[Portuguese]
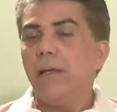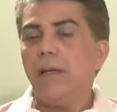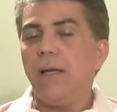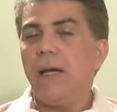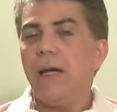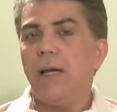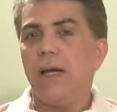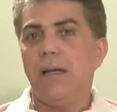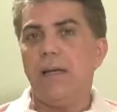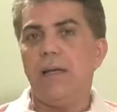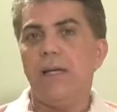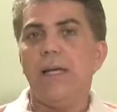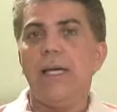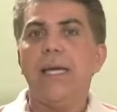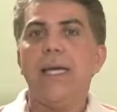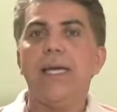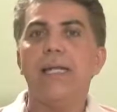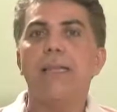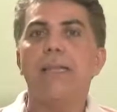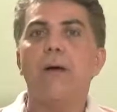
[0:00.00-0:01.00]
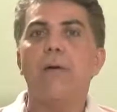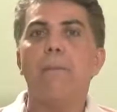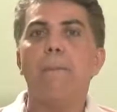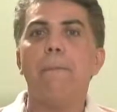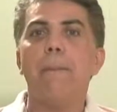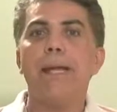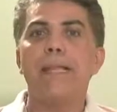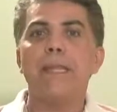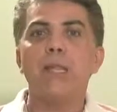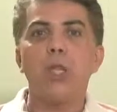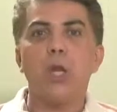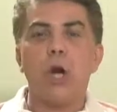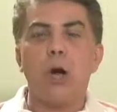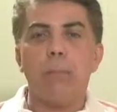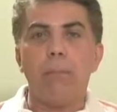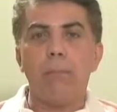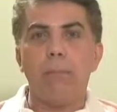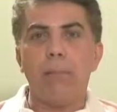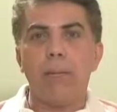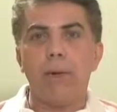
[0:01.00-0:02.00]
Ah, então,
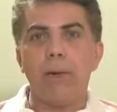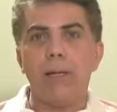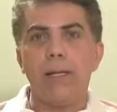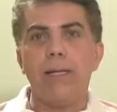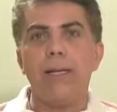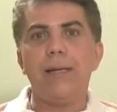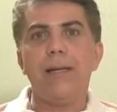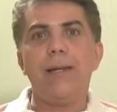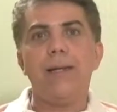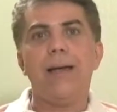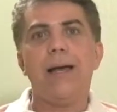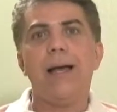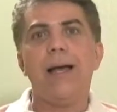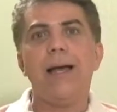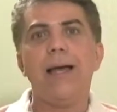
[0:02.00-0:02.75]
metrópole,